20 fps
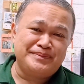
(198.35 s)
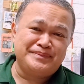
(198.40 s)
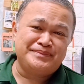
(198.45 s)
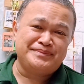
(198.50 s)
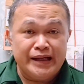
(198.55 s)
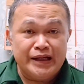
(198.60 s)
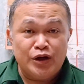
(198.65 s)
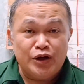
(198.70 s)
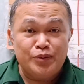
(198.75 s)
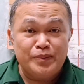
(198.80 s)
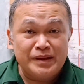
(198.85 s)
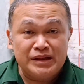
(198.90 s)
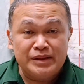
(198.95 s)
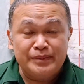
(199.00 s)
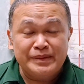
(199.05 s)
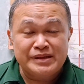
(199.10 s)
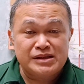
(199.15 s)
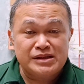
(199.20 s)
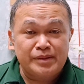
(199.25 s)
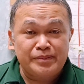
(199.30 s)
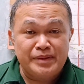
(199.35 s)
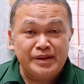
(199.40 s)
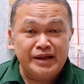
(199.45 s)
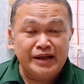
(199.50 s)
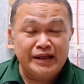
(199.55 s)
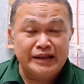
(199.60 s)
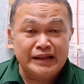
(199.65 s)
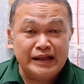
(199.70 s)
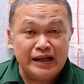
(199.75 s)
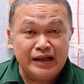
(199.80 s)
Ikaw ba naman
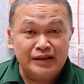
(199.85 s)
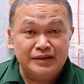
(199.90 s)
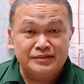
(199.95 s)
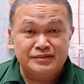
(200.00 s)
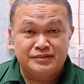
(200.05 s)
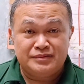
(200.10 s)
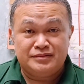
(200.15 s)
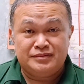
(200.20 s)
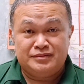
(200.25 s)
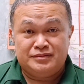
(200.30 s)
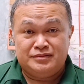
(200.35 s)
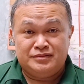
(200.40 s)
sabihan ng